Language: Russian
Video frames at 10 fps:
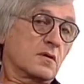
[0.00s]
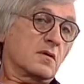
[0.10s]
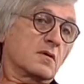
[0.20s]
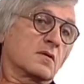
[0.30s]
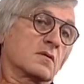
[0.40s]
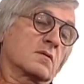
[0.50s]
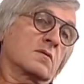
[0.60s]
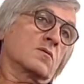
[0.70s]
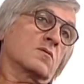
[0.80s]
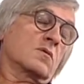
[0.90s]
э,
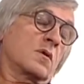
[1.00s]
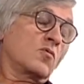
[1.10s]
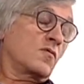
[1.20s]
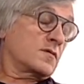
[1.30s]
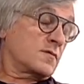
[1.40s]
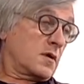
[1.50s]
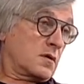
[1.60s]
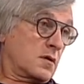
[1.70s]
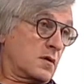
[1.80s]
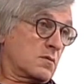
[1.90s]
ну, к тому
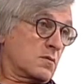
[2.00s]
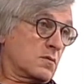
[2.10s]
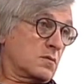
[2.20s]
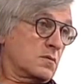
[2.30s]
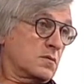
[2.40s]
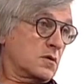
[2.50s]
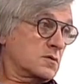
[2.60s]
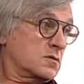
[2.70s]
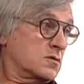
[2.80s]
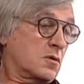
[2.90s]
возврата нету.
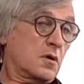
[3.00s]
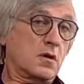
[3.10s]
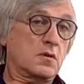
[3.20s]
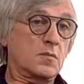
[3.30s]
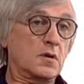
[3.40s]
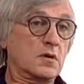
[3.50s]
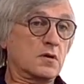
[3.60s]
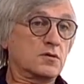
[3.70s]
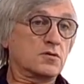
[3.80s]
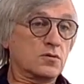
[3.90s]
Сейчас еще какая-то
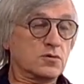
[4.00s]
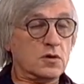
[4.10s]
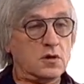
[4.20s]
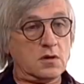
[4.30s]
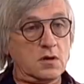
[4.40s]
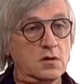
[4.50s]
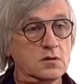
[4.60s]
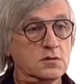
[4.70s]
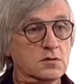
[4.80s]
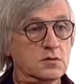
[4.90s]
маленькая щелочка
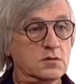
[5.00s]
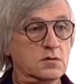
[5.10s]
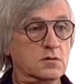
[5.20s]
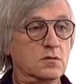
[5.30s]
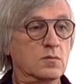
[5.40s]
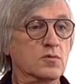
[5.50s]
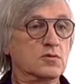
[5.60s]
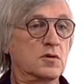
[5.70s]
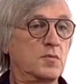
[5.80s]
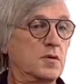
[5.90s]
открылась, что
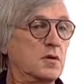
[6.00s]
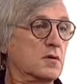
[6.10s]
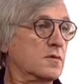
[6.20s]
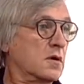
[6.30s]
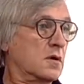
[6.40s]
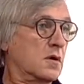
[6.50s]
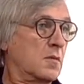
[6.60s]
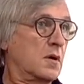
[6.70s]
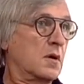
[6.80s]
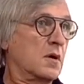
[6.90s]
можно репетировать хотя бы.